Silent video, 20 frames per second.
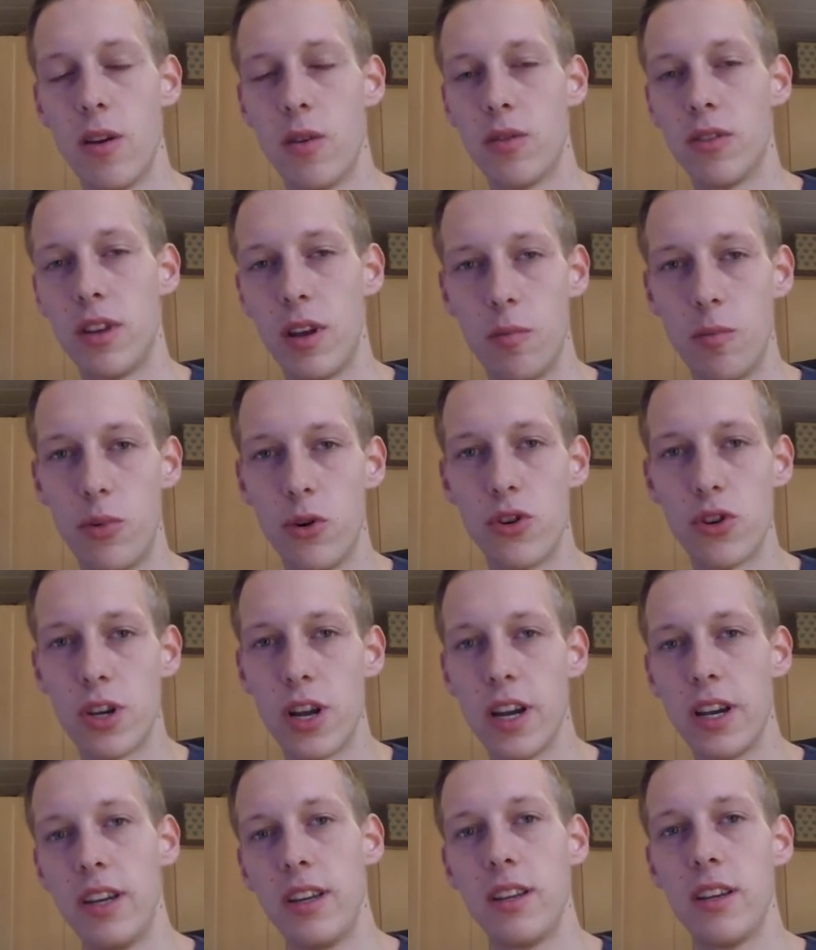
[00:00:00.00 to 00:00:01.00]
und dann
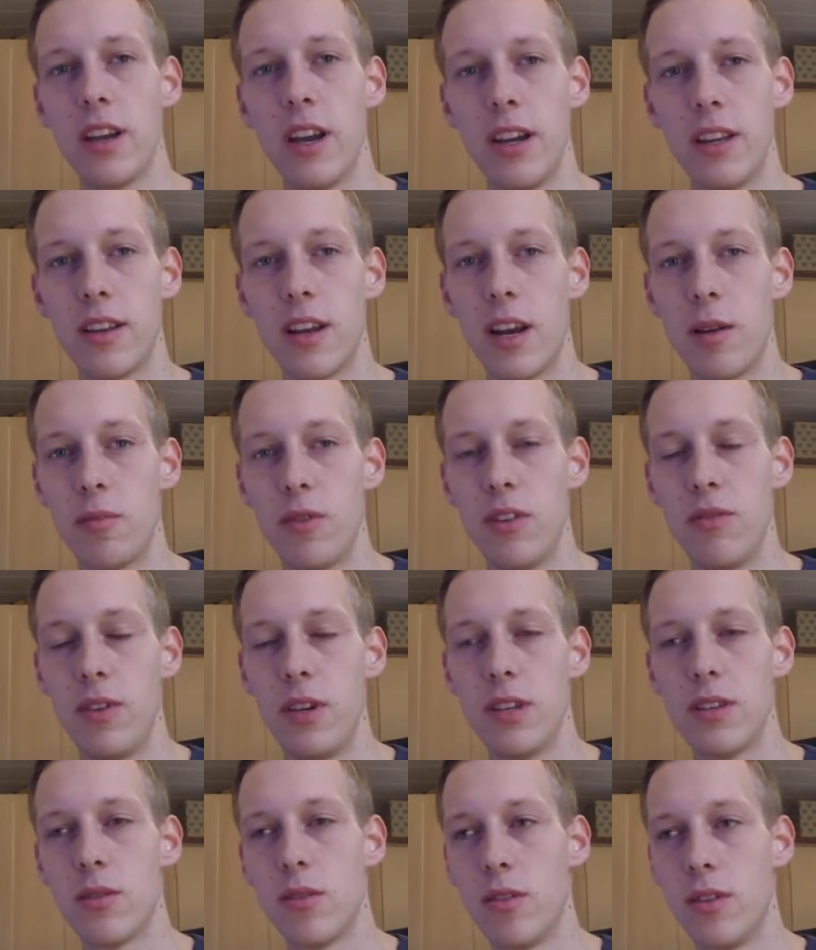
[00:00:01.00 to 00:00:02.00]
Push-Nachrichten kriegt, dann habt ihr
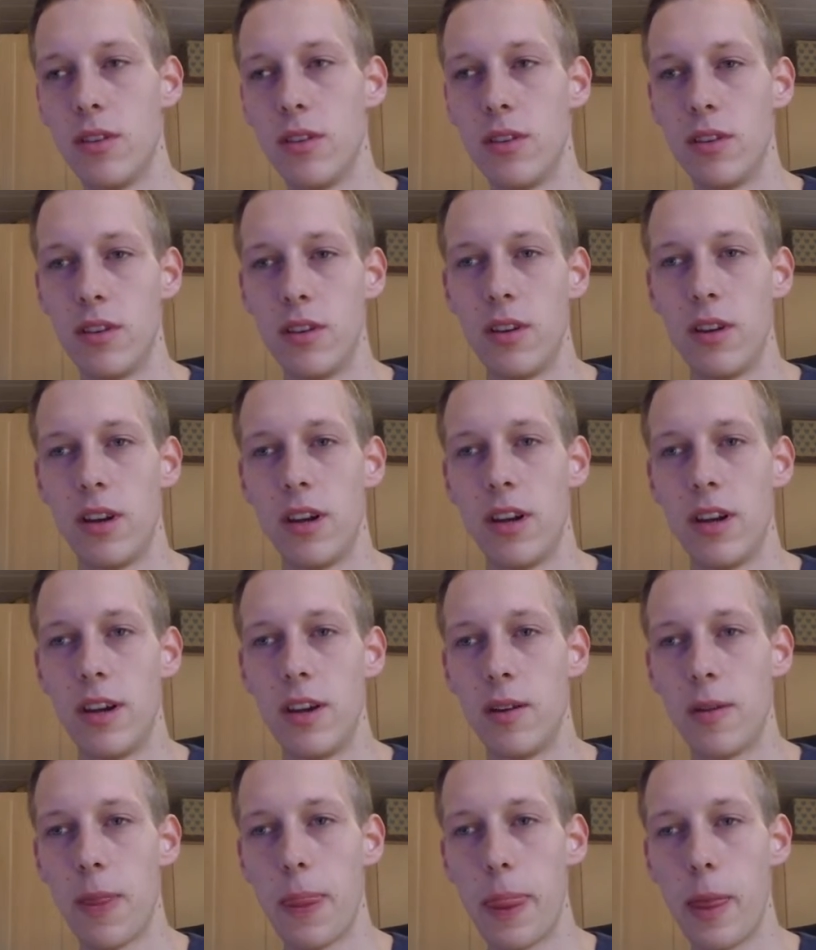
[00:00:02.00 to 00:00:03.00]
wie so ein,
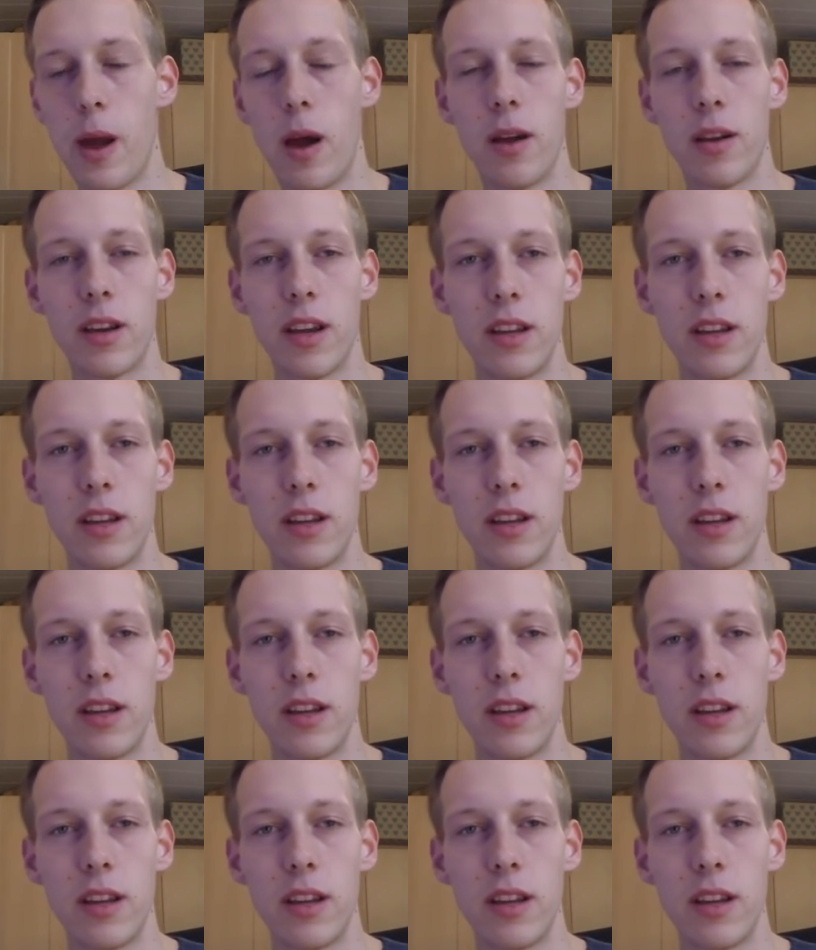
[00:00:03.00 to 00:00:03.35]
äh, ja,